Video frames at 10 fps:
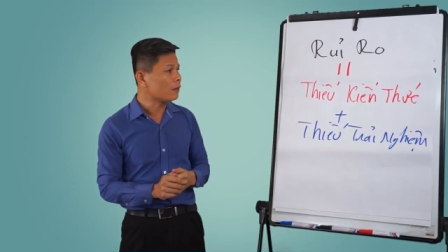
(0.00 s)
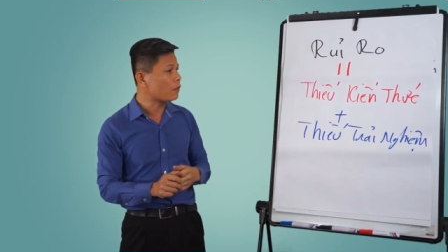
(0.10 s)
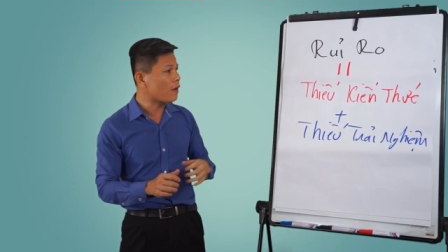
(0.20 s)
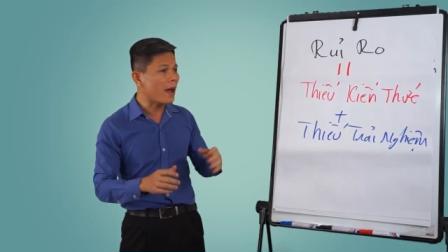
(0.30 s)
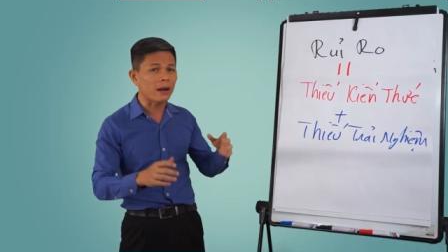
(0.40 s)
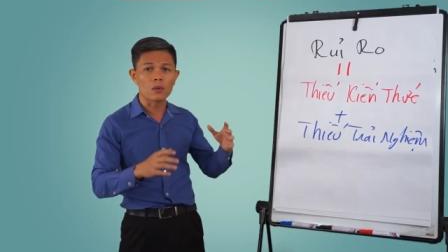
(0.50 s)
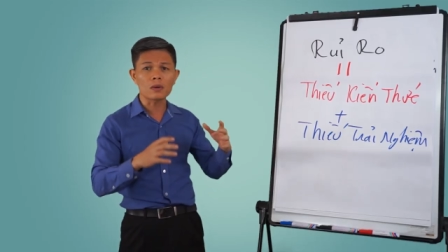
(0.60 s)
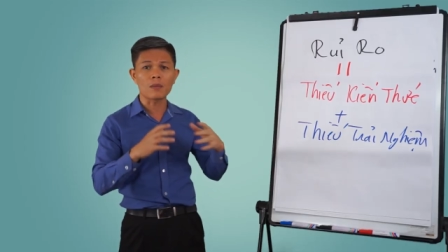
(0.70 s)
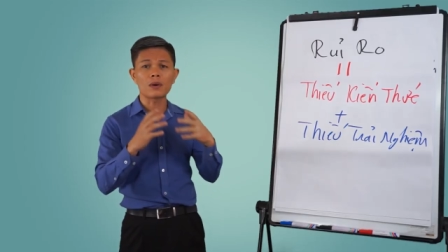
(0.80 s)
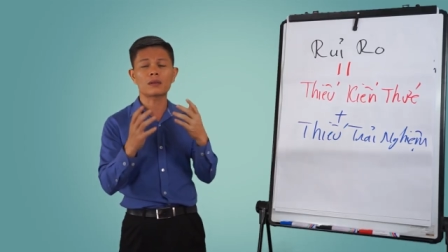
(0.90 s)
và cũng
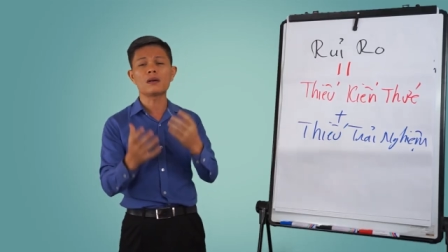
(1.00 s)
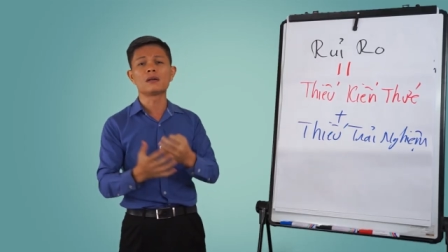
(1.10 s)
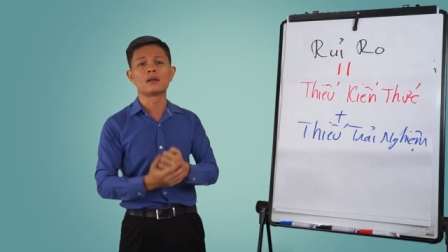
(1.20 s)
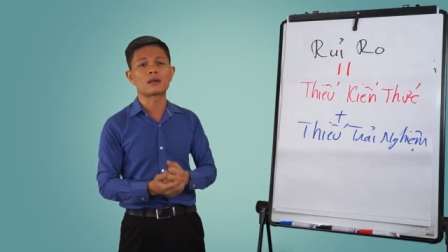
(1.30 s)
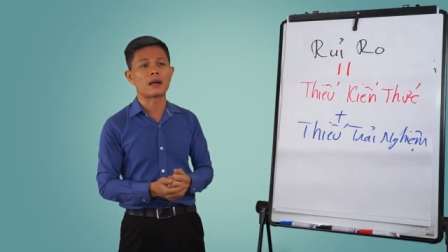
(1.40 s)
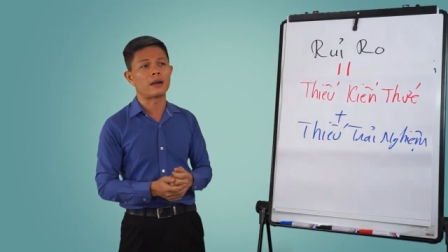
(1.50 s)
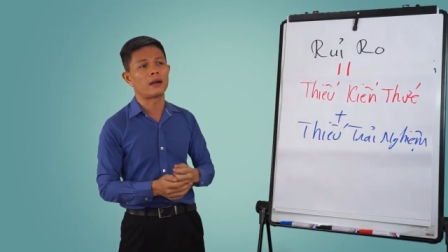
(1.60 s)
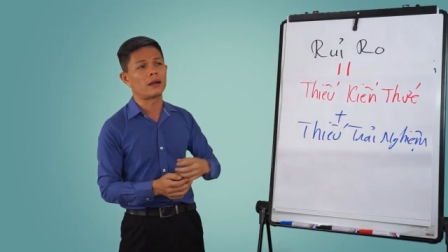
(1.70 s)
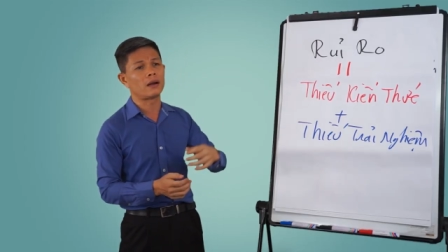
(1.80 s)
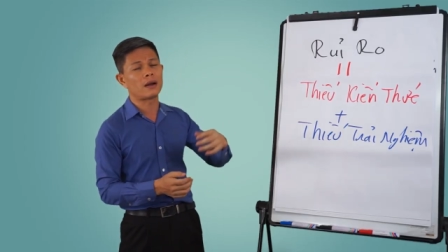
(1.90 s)
không có tính được
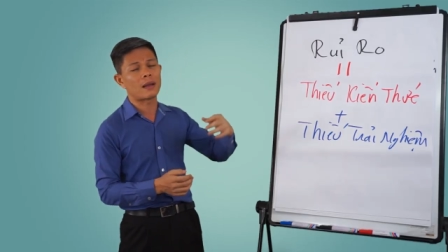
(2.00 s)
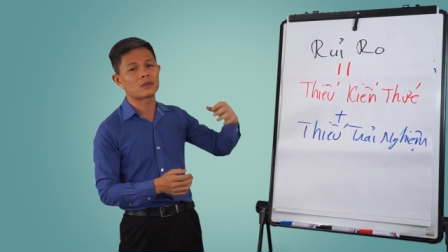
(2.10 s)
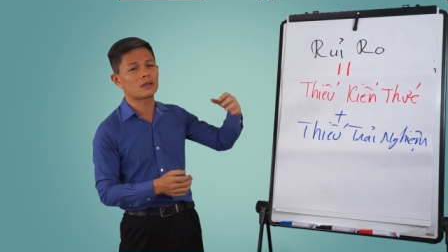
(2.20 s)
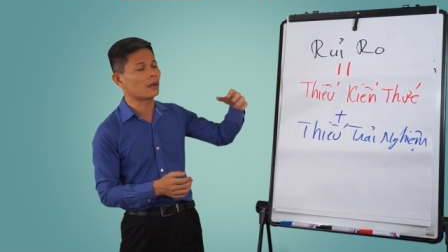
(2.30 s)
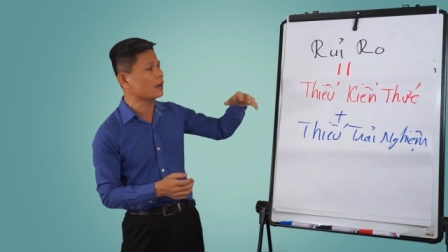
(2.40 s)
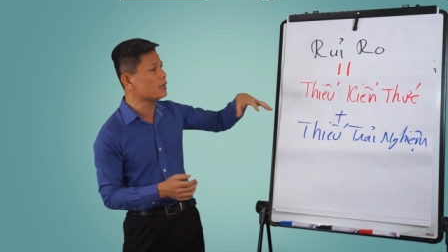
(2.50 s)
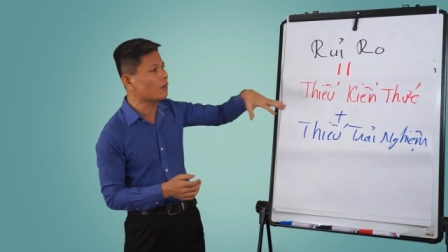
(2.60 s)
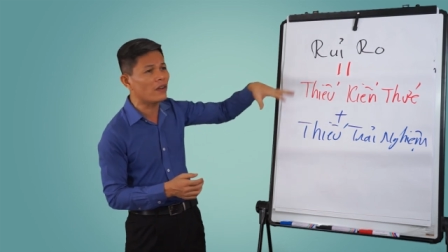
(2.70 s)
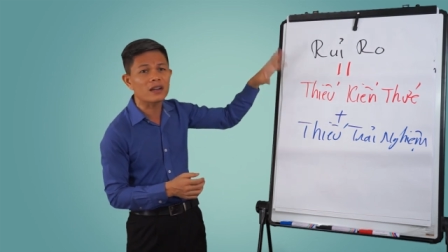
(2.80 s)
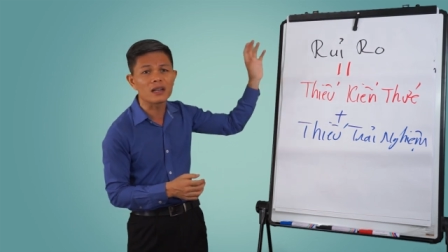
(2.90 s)
cái chi
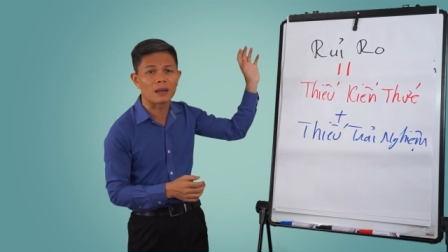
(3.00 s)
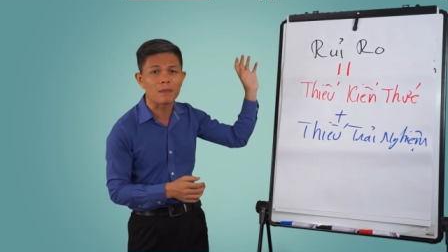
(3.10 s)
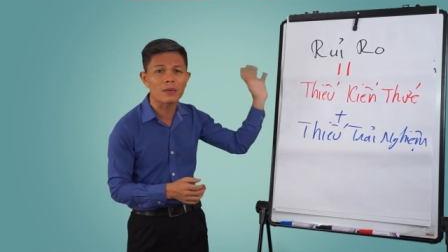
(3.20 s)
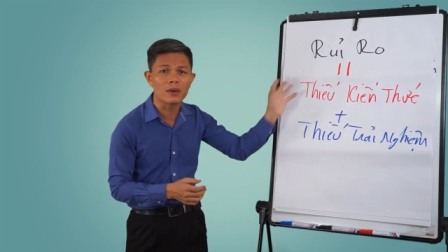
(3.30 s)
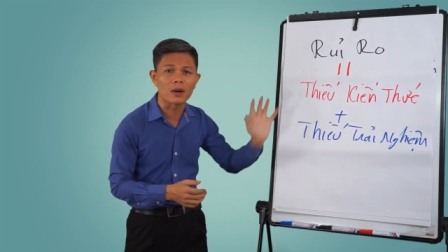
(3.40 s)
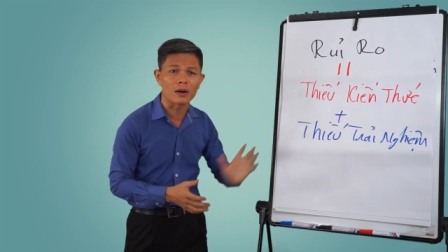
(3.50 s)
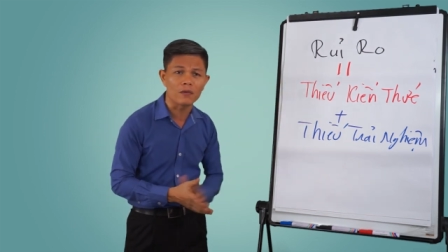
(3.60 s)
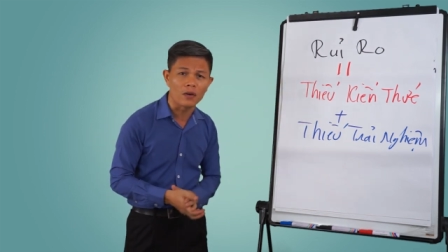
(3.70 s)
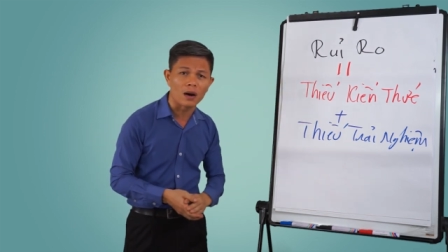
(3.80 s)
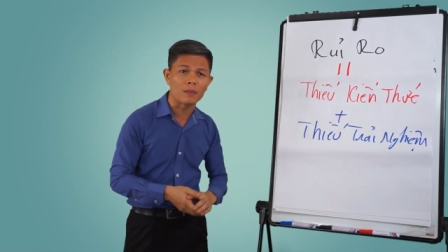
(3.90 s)
phí khởi nghiệp bao nhiêu là nó
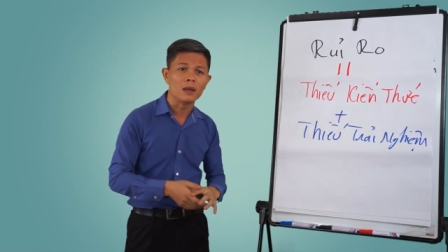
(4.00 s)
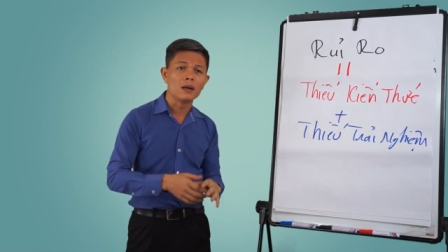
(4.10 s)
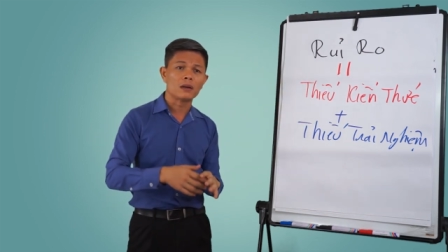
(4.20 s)
phù hợp.